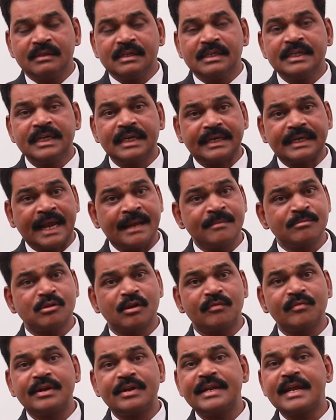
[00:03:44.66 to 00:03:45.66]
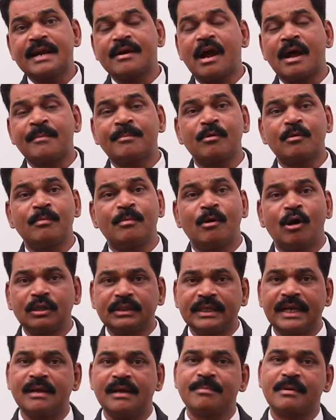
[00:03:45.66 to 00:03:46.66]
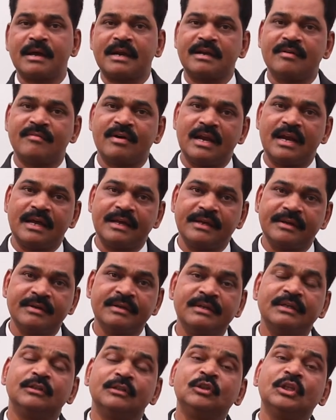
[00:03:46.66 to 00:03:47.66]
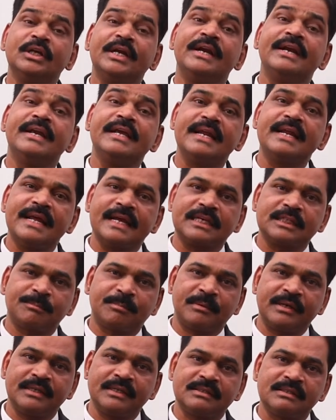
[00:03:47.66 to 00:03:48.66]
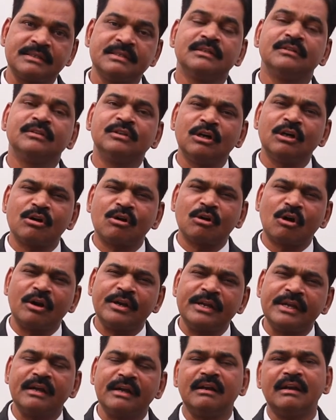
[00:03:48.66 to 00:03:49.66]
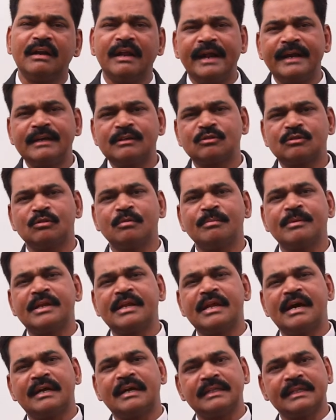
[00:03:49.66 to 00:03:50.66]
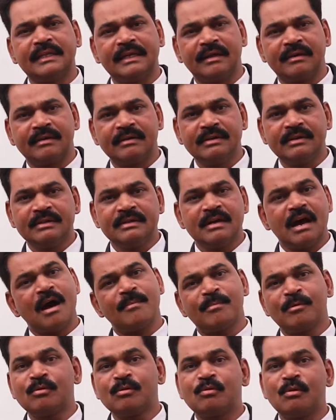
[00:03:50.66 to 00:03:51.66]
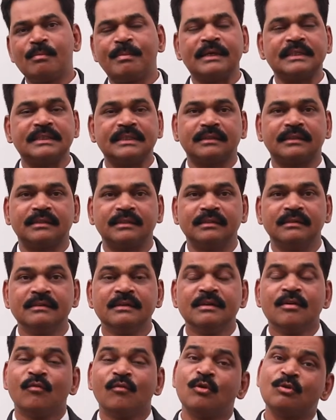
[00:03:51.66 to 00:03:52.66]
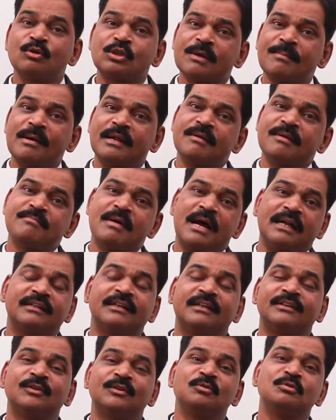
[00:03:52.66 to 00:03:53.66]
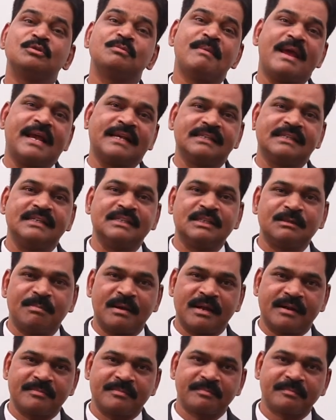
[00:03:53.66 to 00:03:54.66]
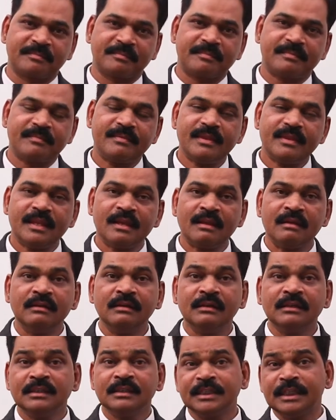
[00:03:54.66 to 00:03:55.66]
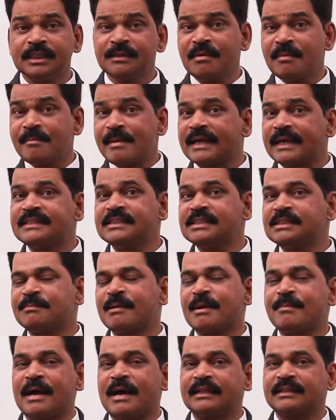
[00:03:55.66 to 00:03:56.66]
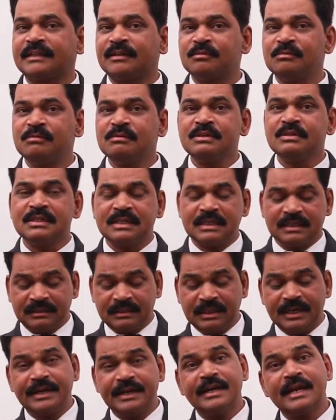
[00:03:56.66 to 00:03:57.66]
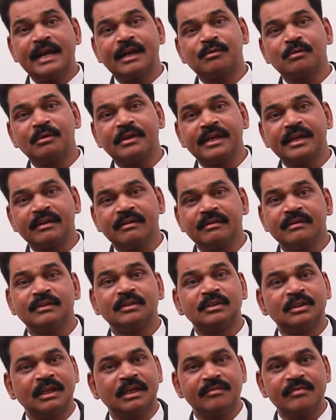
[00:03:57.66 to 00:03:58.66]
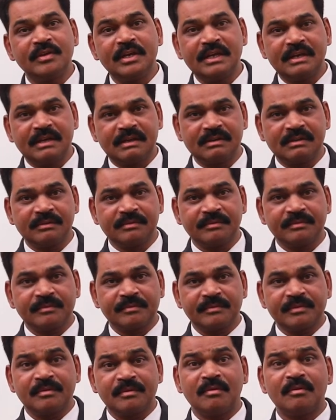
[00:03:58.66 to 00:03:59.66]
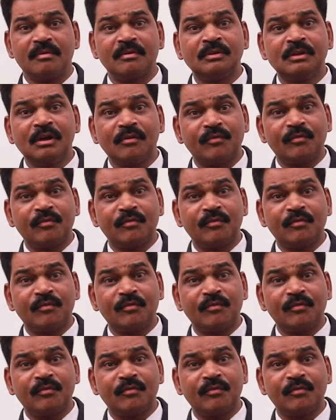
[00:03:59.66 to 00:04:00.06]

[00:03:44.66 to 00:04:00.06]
ये टाइम्स ऑफ इंडिया आपको बहुत हेल्प करने वाला है द इंडियन एक्सप्रेस द क्रॉनिकल एंड सो मेनी आर देयर आप उनको पढ़ सकते हैं फिर उसके बाद हम बात करते हैं कुछ मैगजीन्स पर यदि मैं मैगजीन्स पर बात करूं द इंडिया टुडे द वीक द